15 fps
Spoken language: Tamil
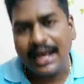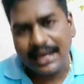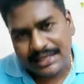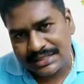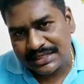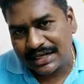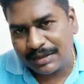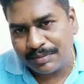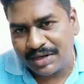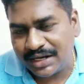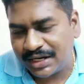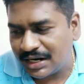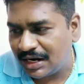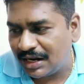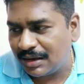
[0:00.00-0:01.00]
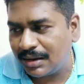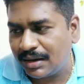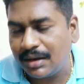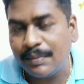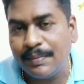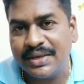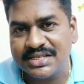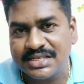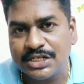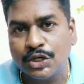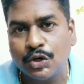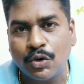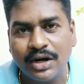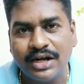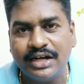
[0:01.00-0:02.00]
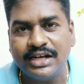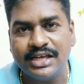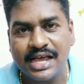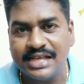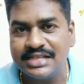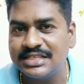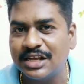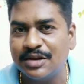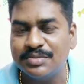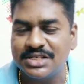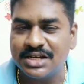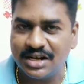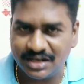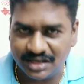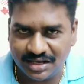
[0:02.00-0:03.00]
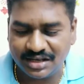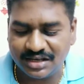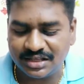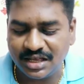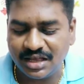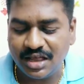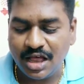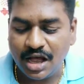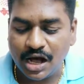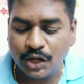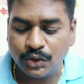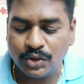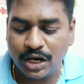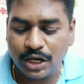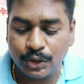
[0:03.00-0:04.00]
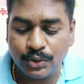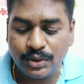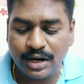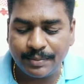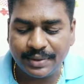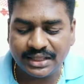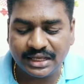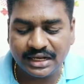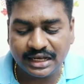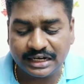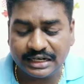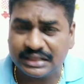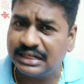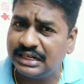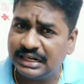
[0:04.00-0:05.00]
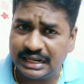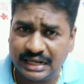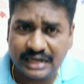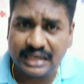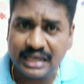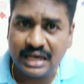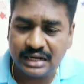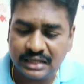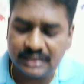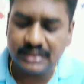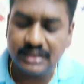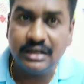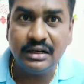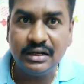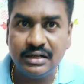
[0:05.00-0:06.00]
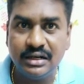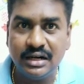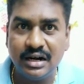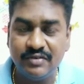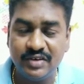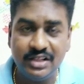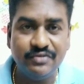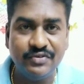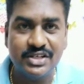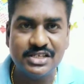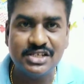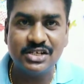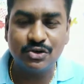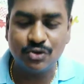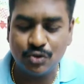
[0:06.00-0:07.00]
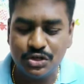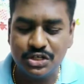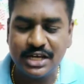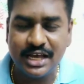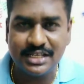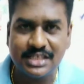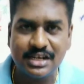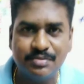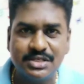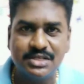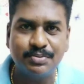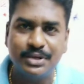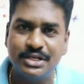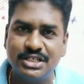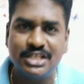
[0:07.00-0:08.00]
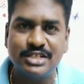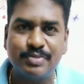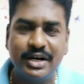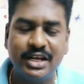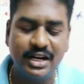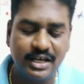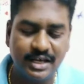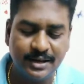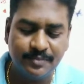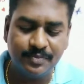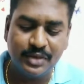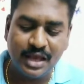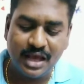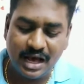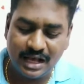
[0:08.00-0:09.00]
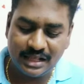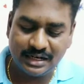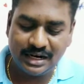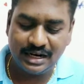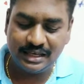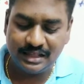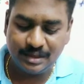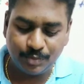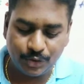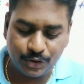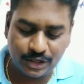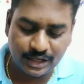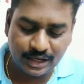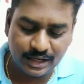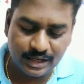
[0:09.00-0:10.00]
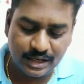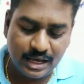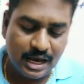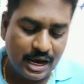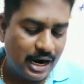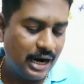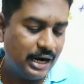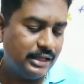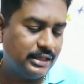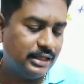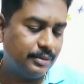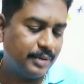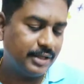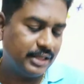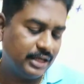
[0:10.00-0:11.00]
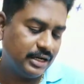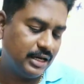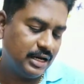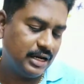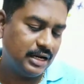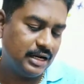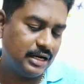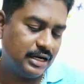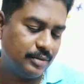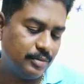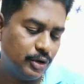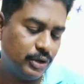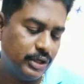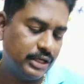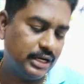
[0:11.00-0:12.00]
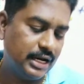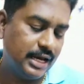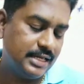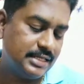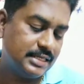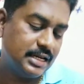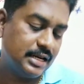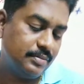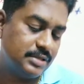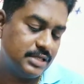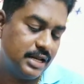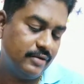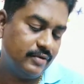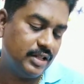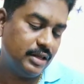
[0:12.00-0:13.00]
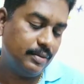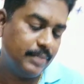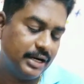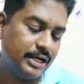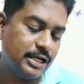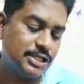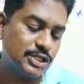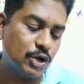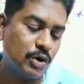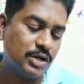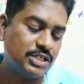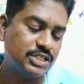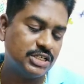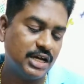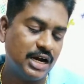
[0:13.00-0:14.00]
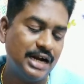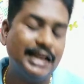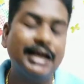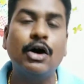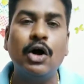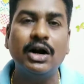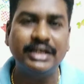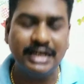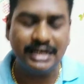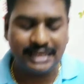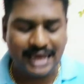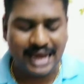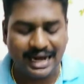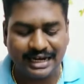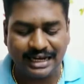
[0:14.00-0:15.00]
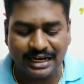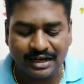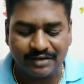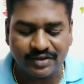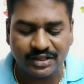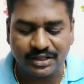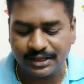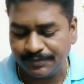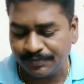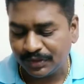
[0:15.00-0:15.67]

ஐஸ்கிரீம்லேயே நல்ல பெஸ்ட்டு குவாலிட்டி ஐஸ்கிரீம்ஸ்லாம் இருக்குது அதுவும் அருணில் பார்த்தீங்கன்னா கிட்டத்தட்ட நிறையா இருக்குது நான் வந்து ஃபஸ்ட்டு கொஞ்சம் ஐஸ்கிரீம்ஸ் பர்ச்சேஸ் பண்ணியிருக்கேன் அதனால் இதை போட்டிருக்கேன் அடுத்தது பார்த்திங்கன்னா நம்மளோட ஐஸ்கிரீம்ஸ்லேயே வந்து பட்டர் ஸ்காட்ச் அண்டு காட்டன் கேண்டியில் வந்து